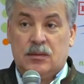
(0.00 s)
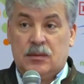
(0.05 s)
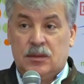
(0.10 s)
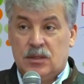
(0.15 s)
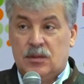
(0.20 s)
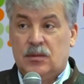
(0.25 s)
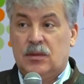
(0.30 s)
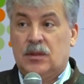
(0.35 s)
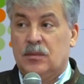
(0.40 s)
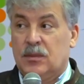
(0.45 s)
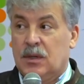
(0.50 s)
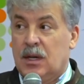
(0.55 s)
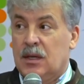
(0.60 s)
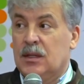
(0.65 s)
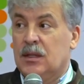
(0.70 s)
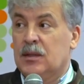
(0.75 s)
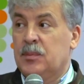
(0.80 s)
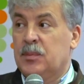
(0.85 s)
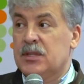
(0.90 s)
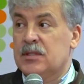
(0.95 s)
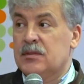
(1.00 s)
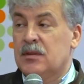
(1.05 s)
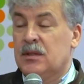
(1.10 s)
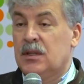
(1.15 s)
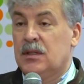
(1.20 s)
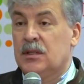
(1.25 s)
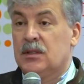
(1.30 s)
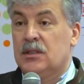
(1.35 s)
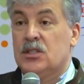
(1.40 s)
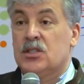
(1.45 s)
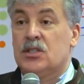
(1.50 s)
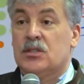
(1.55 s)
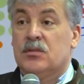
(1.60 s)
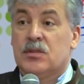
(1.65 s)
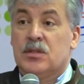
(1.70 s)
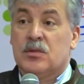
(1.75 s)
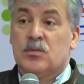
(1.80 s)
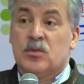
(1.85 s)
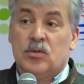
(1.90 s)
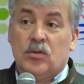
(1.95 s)
Действительно, мы когда-то производили
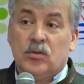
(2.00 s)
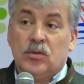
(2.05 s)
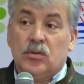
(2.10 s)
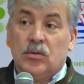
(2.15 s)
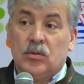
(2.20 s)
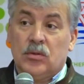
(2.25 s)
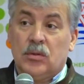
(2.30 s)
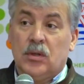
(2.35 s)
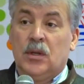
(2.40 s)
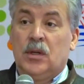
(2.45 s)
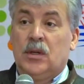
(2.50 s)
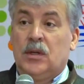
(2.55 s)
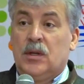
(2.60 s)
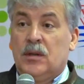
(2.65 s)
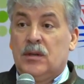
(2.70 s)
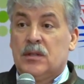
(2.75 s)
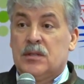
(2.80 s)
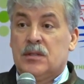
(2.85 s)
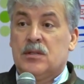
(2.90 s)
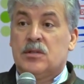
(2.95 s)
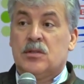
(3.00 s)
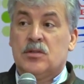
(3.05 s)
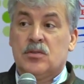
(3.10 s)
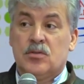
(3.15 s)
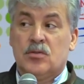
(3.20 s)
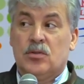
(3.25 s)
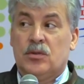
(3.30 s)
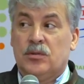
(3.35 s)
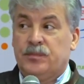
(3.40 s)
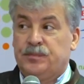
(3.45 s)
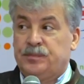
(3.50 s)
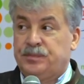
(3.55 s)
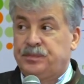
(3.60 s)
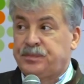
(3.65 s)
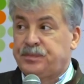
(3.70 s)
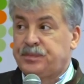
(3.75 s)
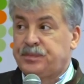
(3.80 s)
1800 тонн за сезон.